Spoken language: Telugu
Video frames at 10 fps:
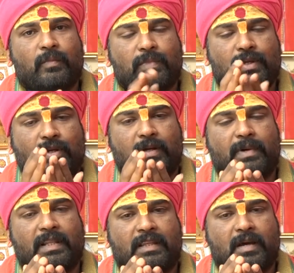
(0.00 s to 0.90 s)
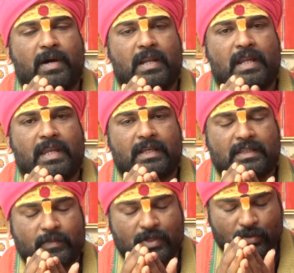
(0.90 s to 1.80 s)
మీ యొక్క భర్త భార్యల
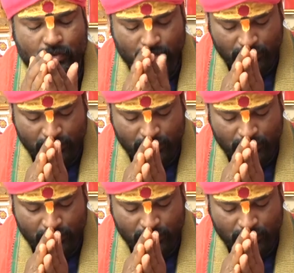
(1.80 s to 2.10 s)
ఐక్యత మీకు